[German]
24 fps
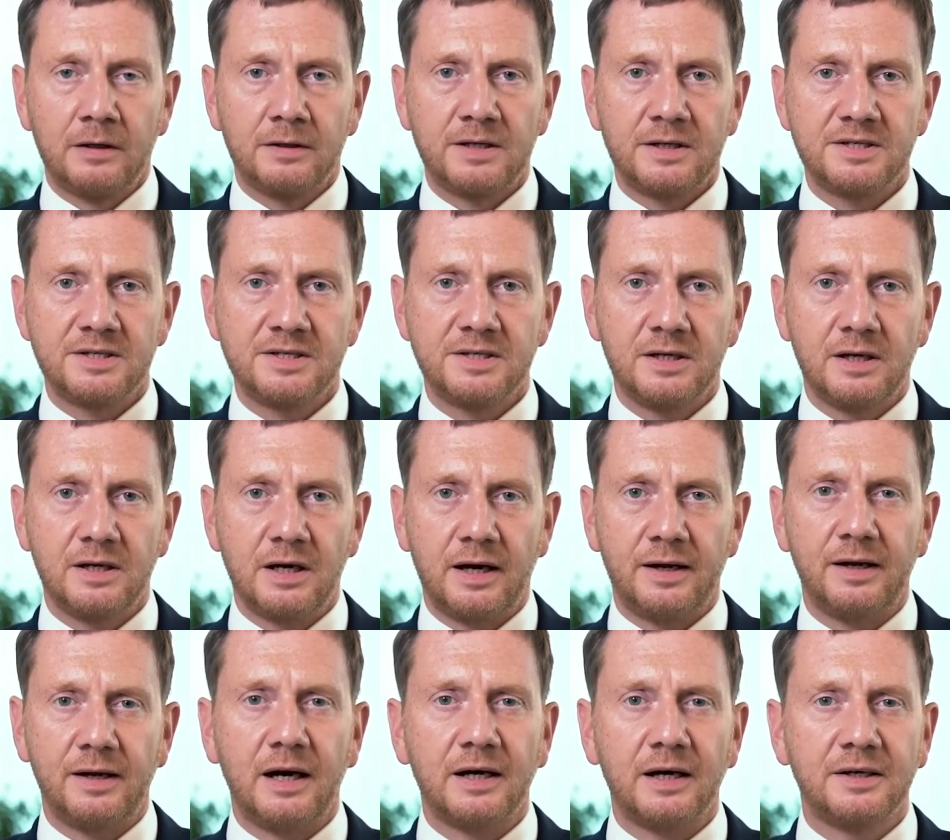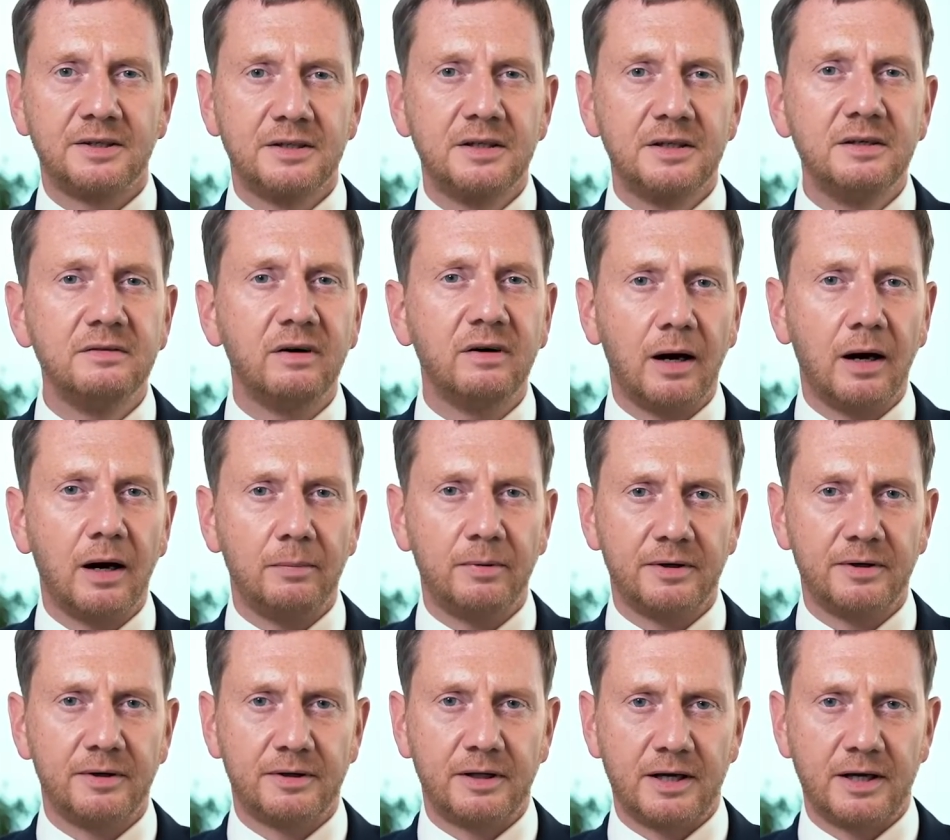dass Sie eine aktive
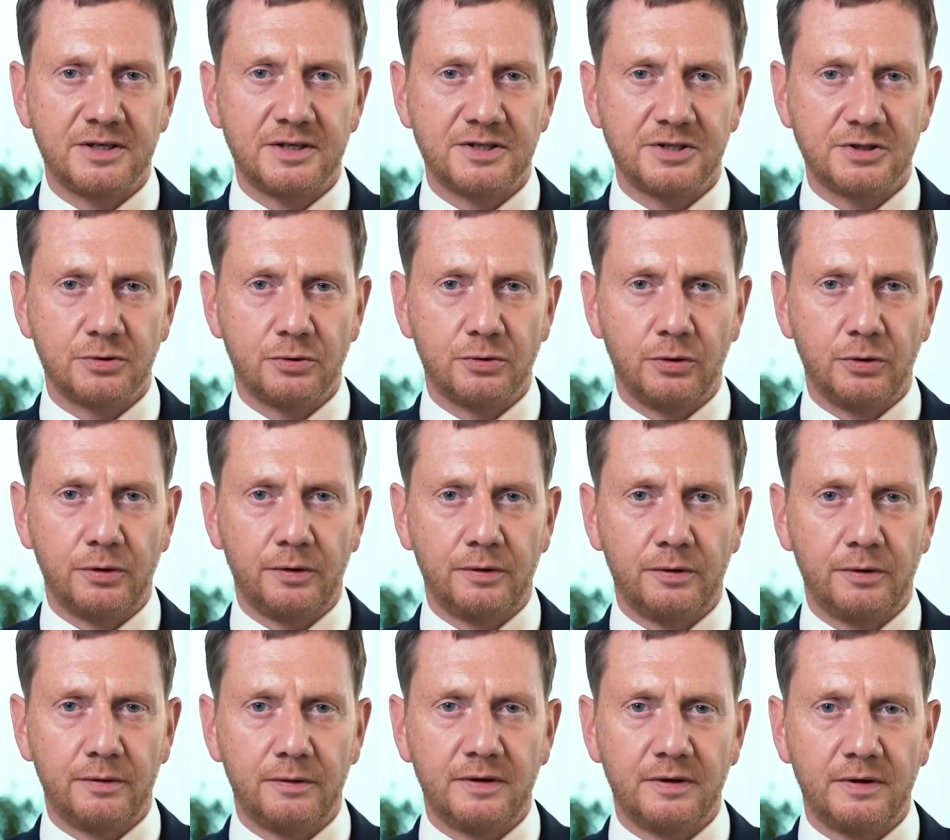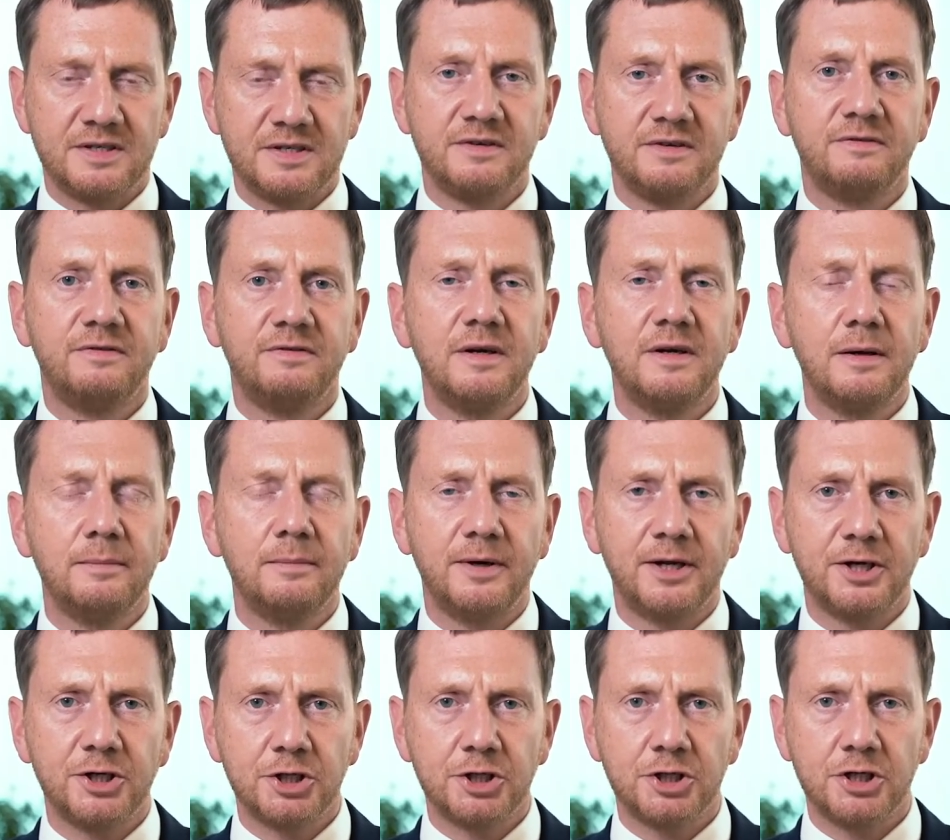Arbeit leisten können, dass Sie viele
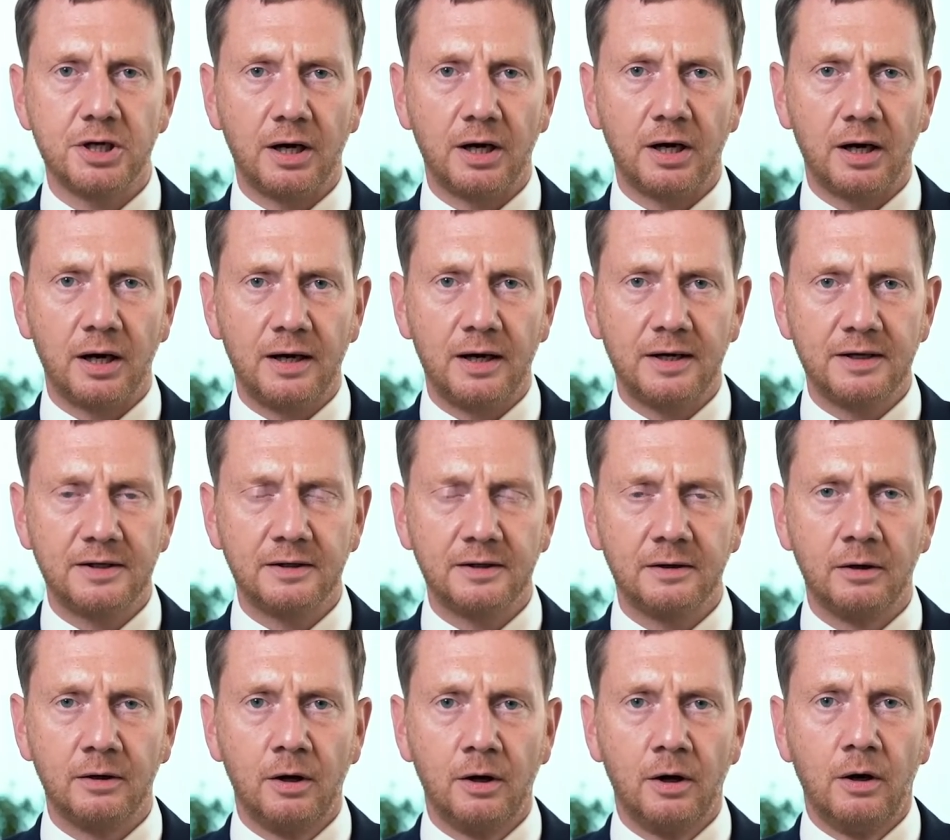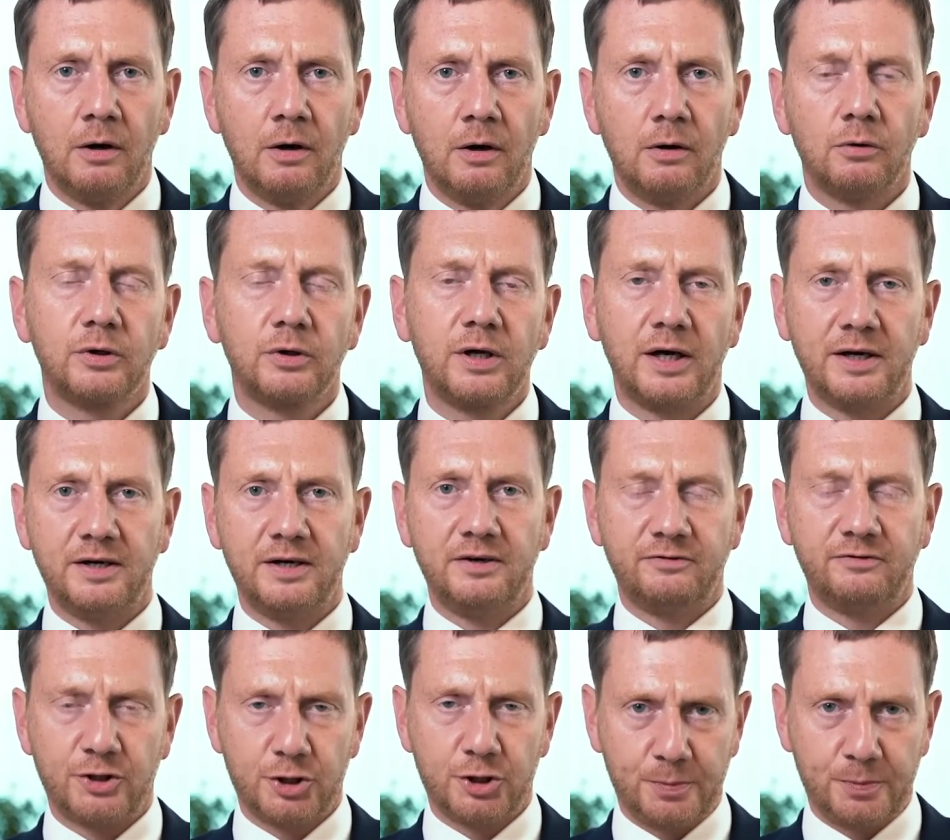Menschen erreichen und kann
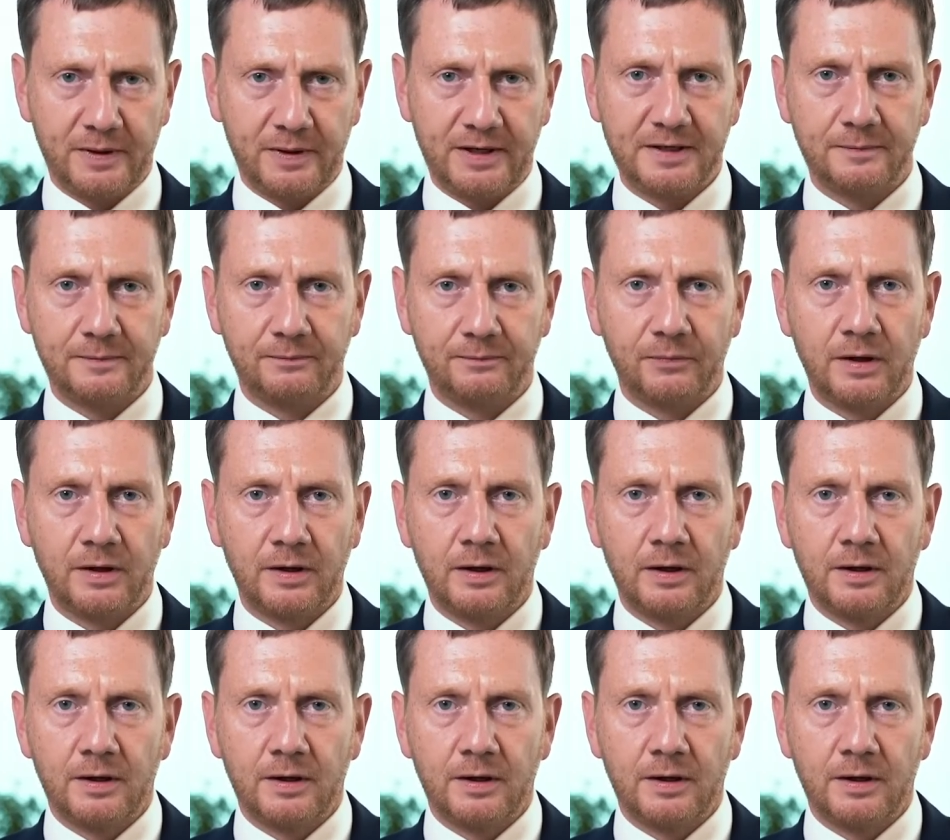Ihnen versprechen,